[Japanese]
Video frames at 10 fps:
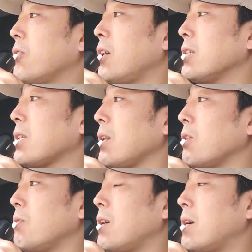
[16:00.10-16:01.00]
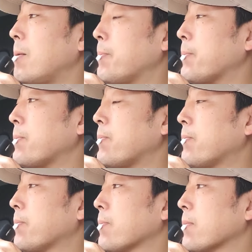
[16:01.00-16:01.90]
応配線は、
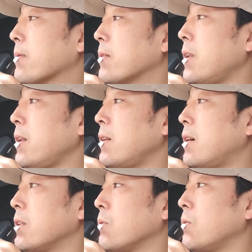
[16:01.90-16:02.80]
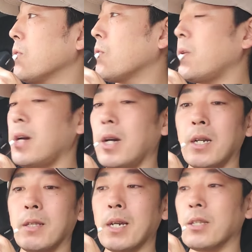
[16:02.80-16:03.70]
ね、あの、本当
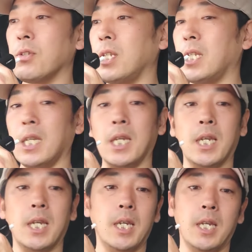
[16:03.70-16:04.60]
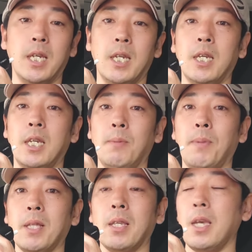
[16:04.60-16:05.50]
は、なんかスイッチ引っ
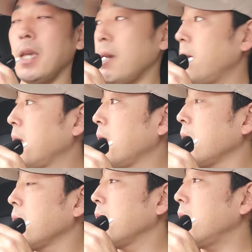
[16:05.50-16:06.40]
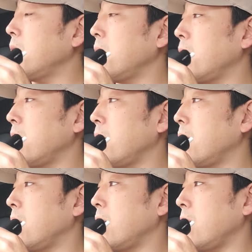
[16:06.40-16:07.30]
張って、
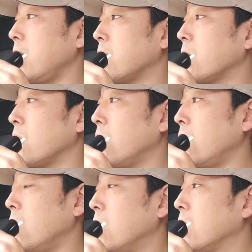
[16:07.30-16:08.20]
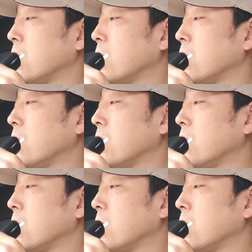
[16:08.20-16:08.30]
えー、っと、